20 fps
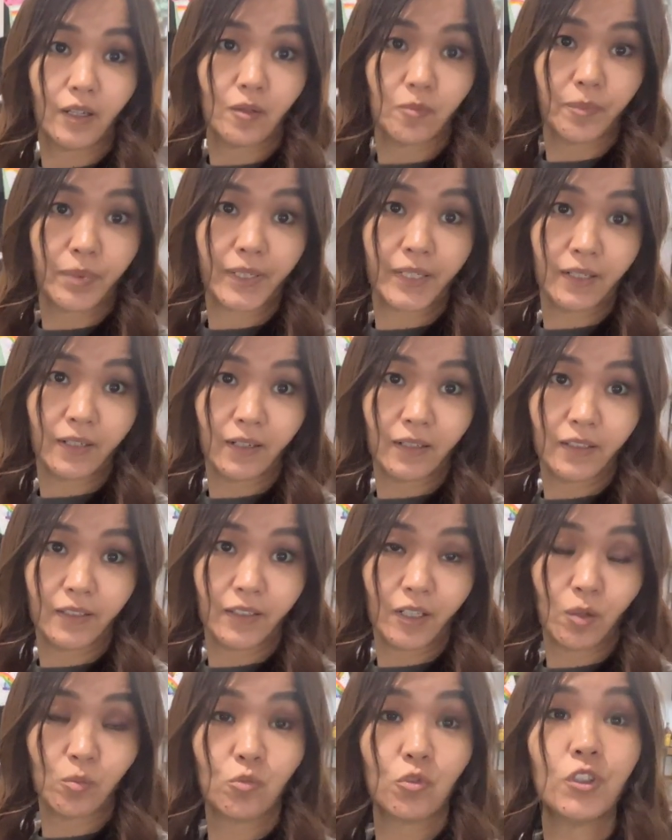Приехала
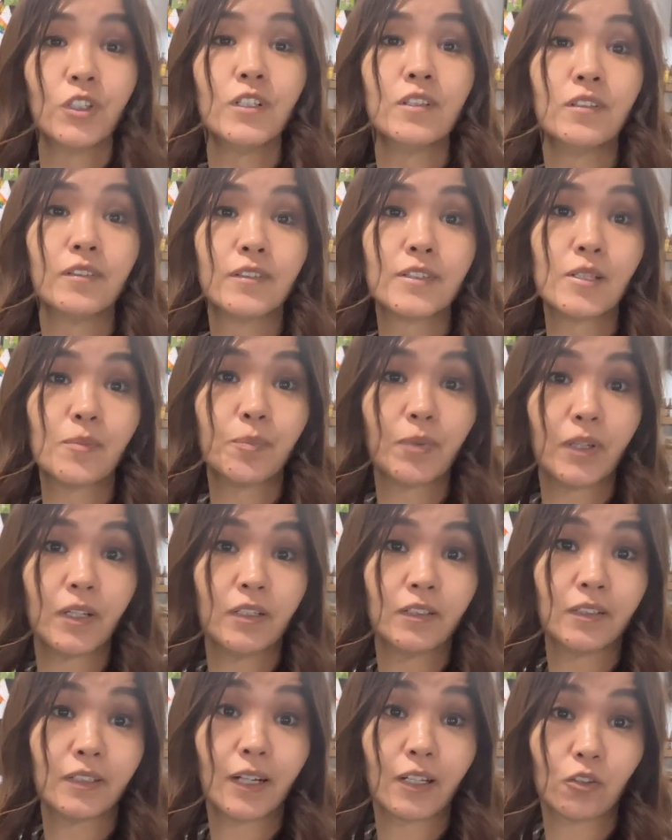домой,
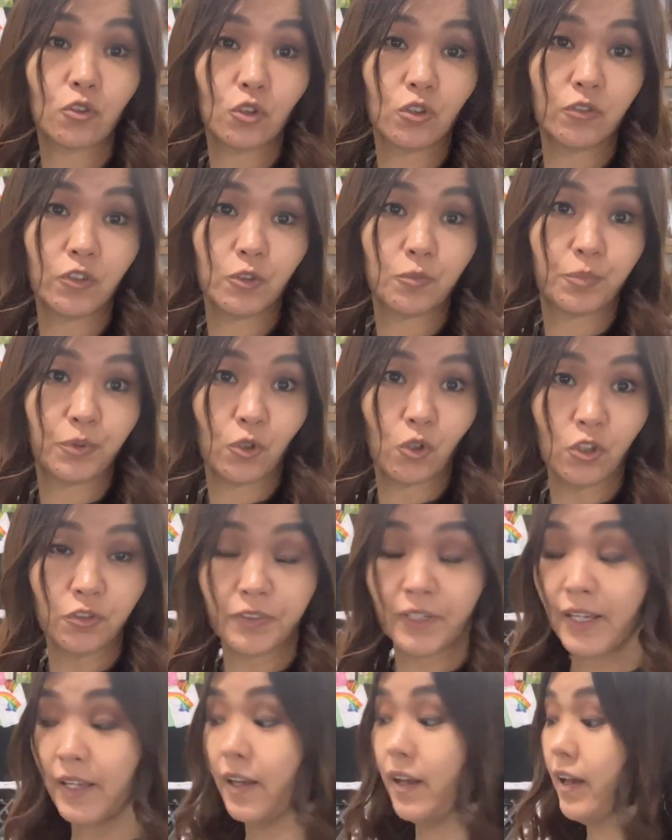Теперь готовлю плов.
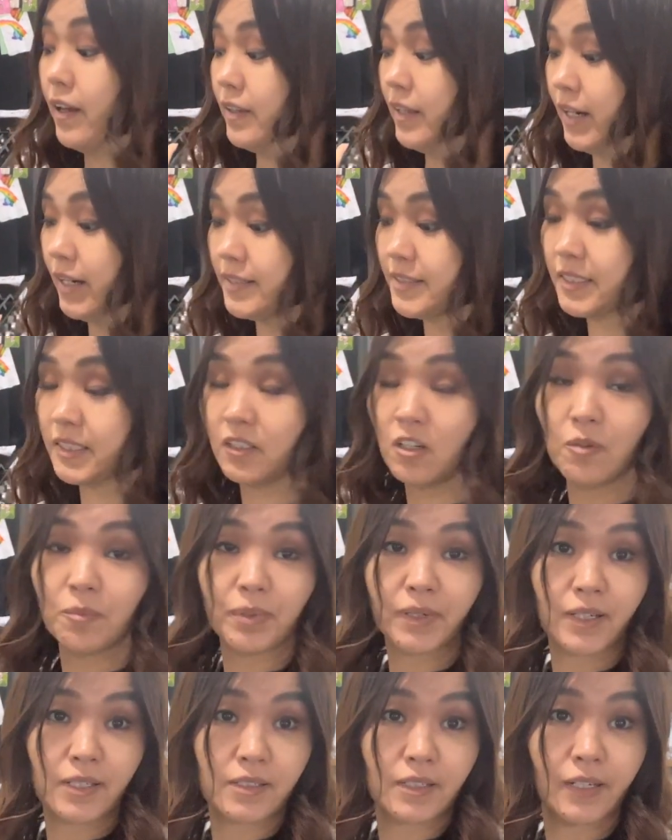Я хотела вам
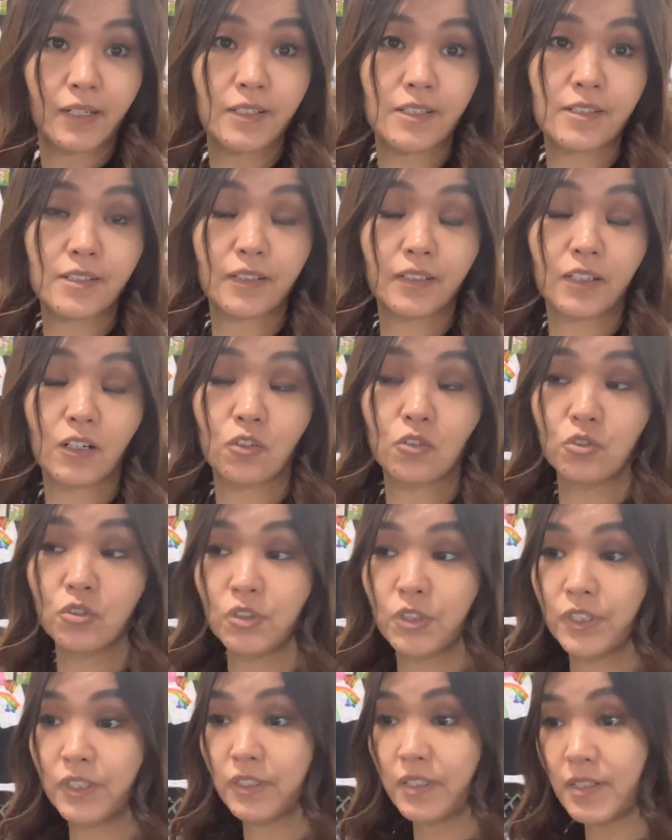показать, э,
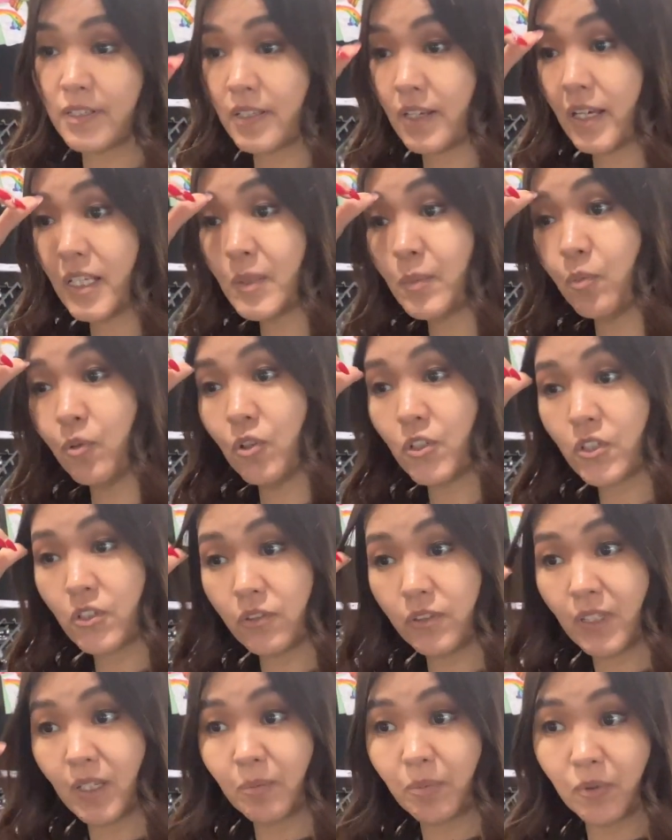какой рис я
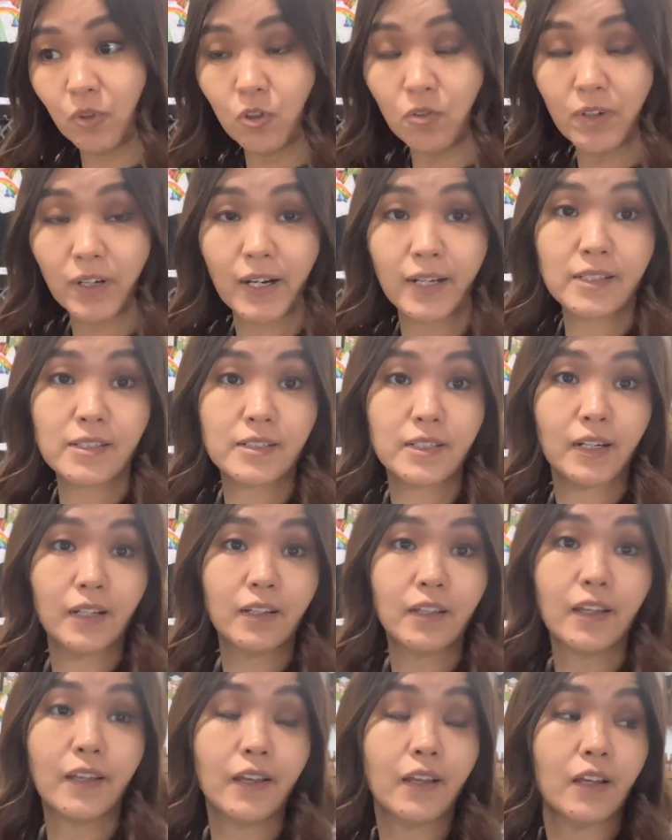использую для плова, хотя
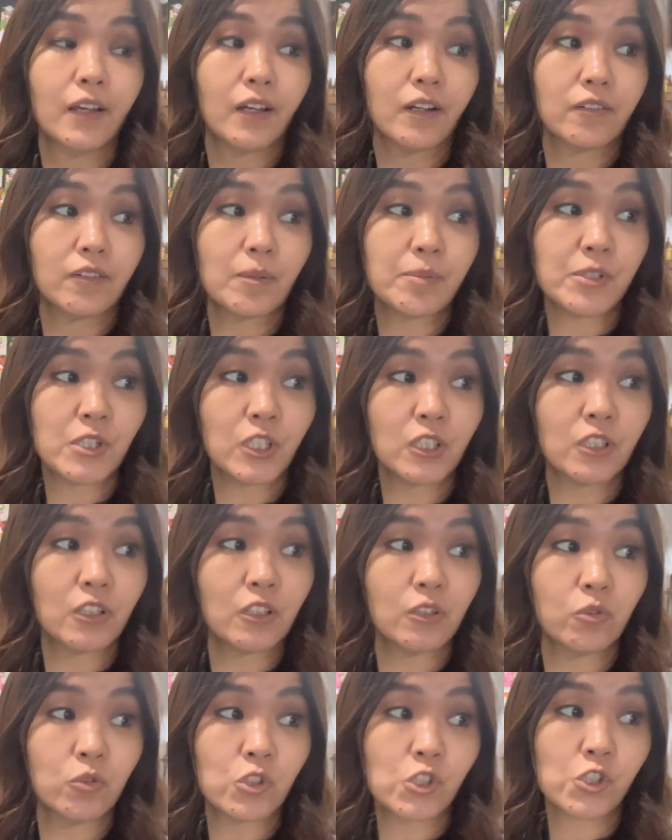вообще-то
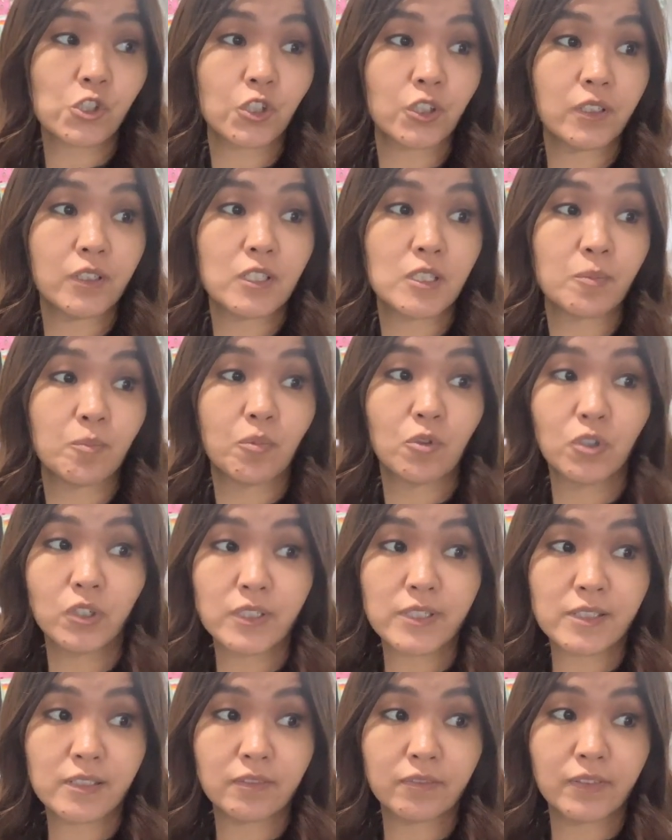лучше
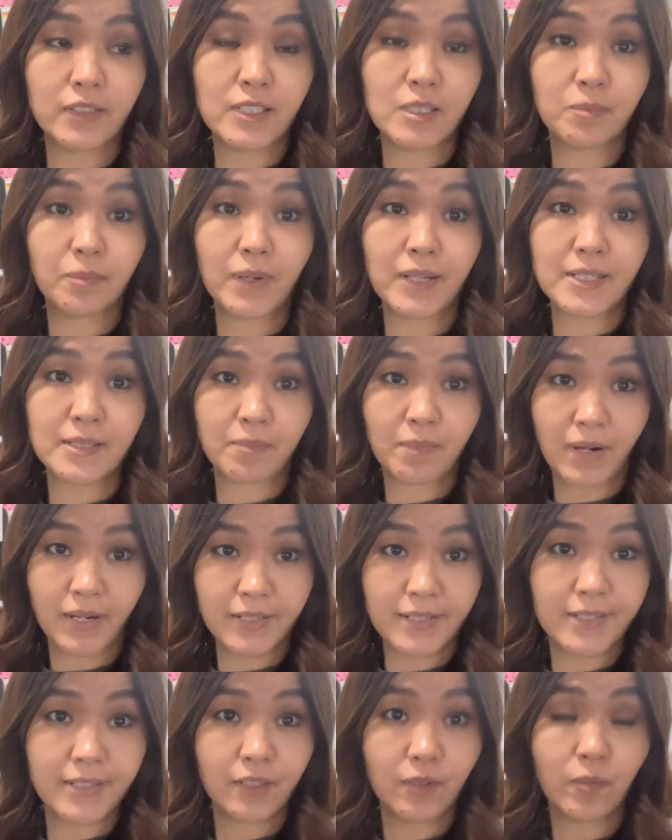использовать
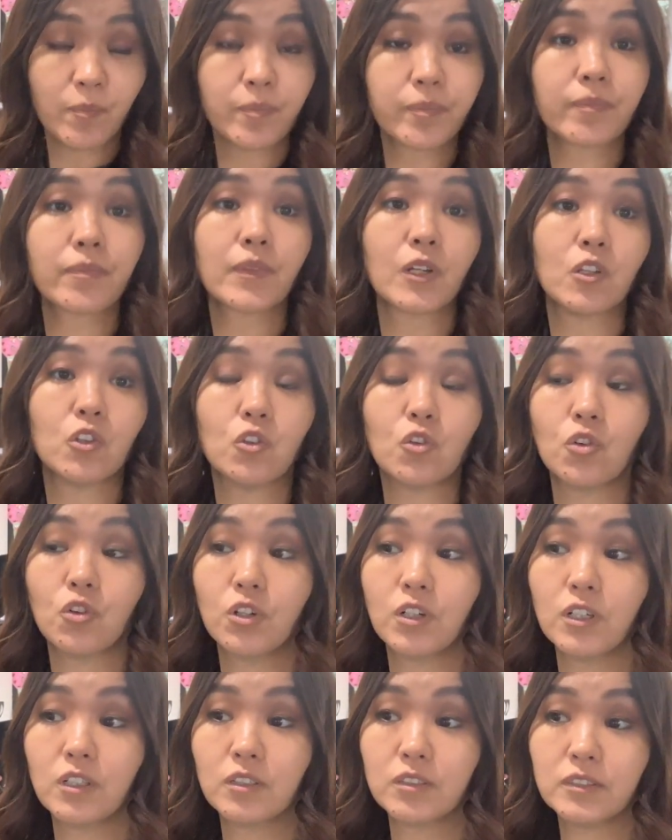басмати,
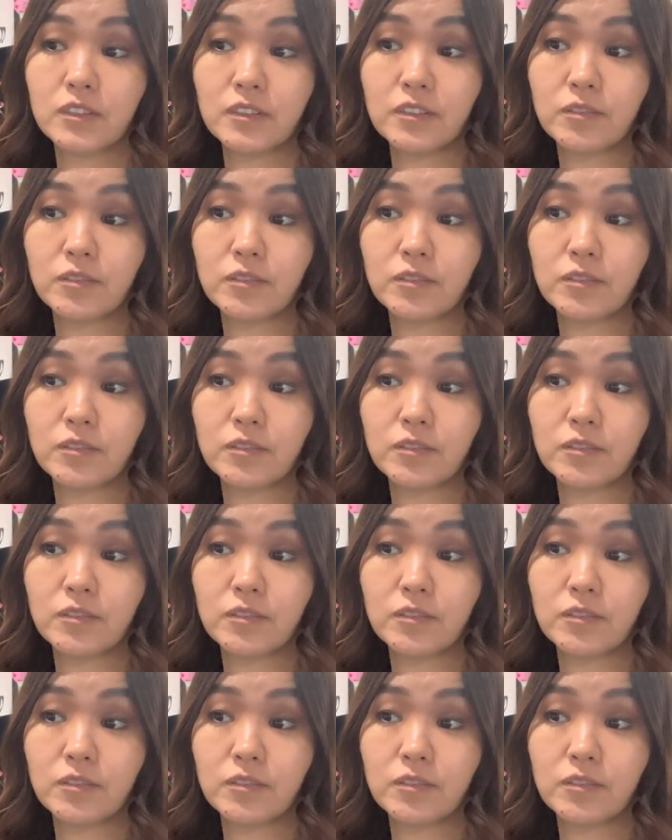но э,